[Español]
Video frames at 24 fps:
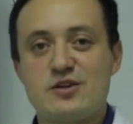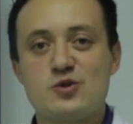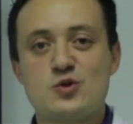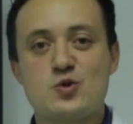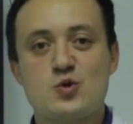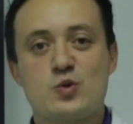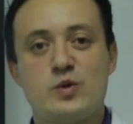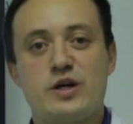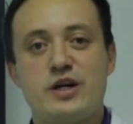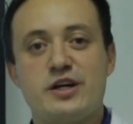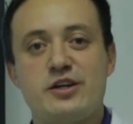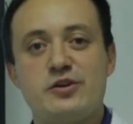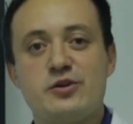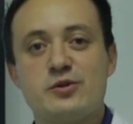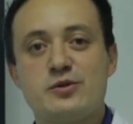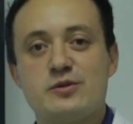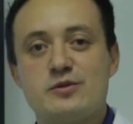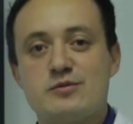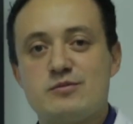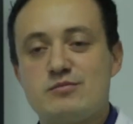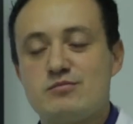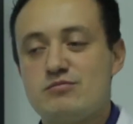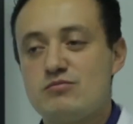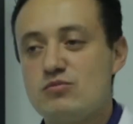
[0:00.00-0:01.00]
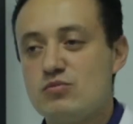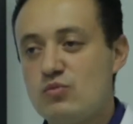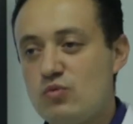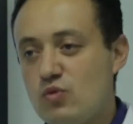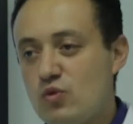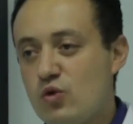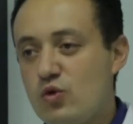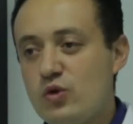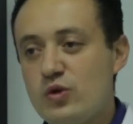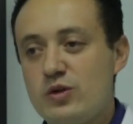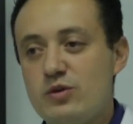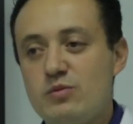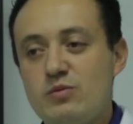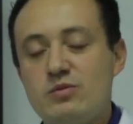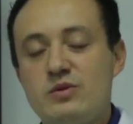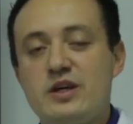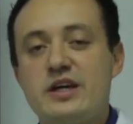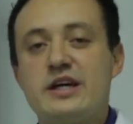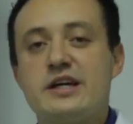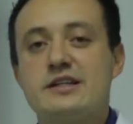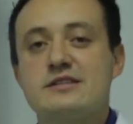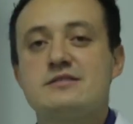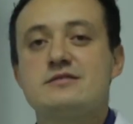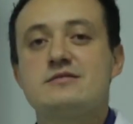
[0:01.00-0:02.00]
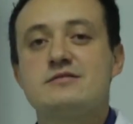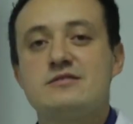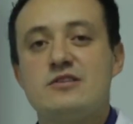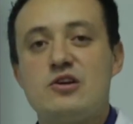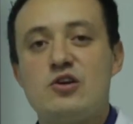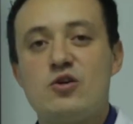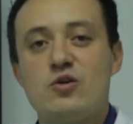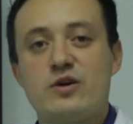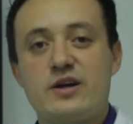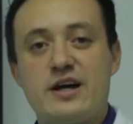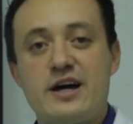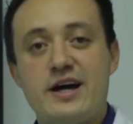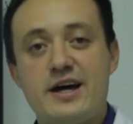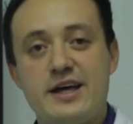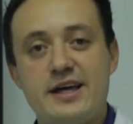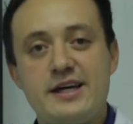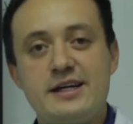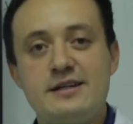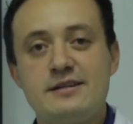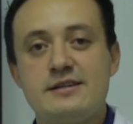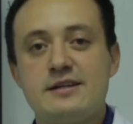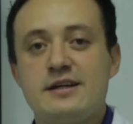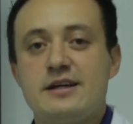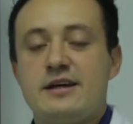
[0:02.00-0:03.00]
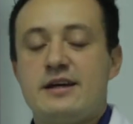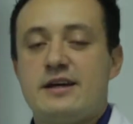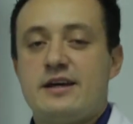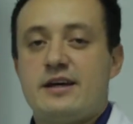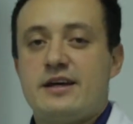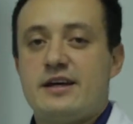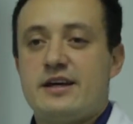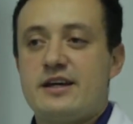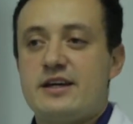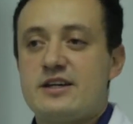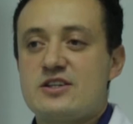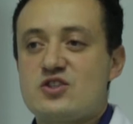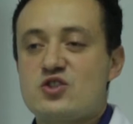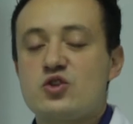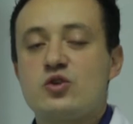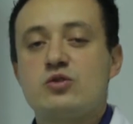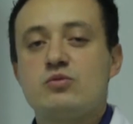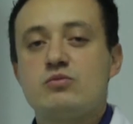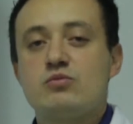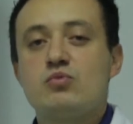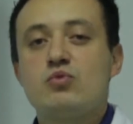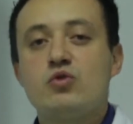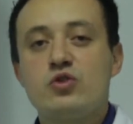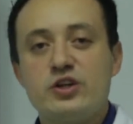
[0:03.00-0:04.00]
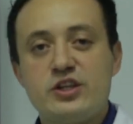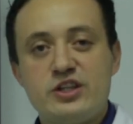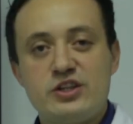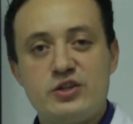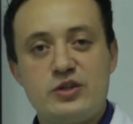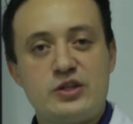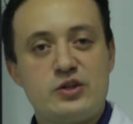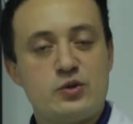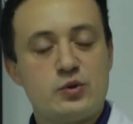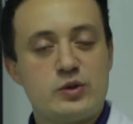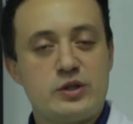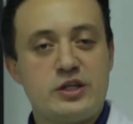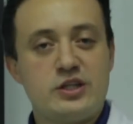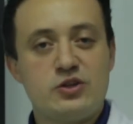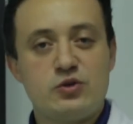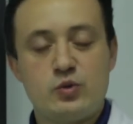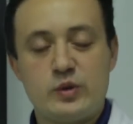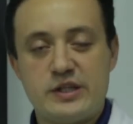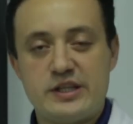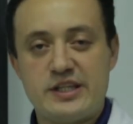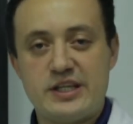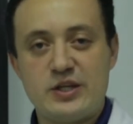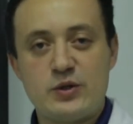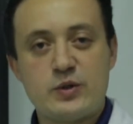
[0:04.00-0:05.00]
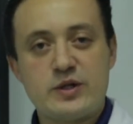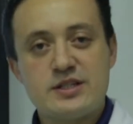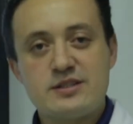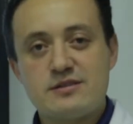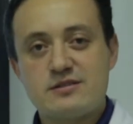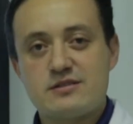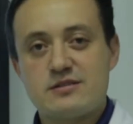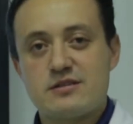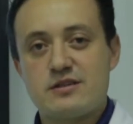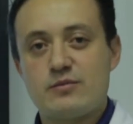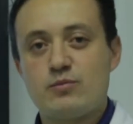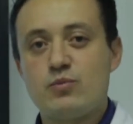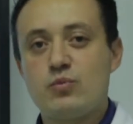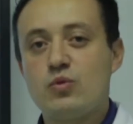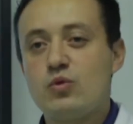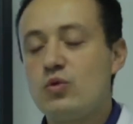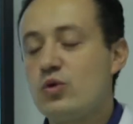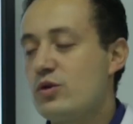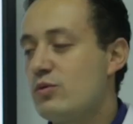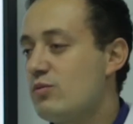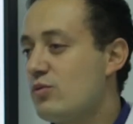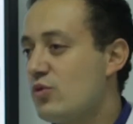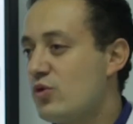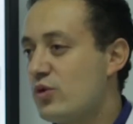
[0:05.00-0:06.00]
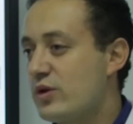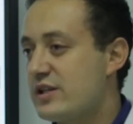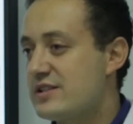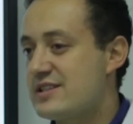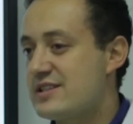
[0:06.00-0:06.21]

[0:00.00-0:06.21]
de usuario muy bien lograda, eh, son muy intuitivas, muy muy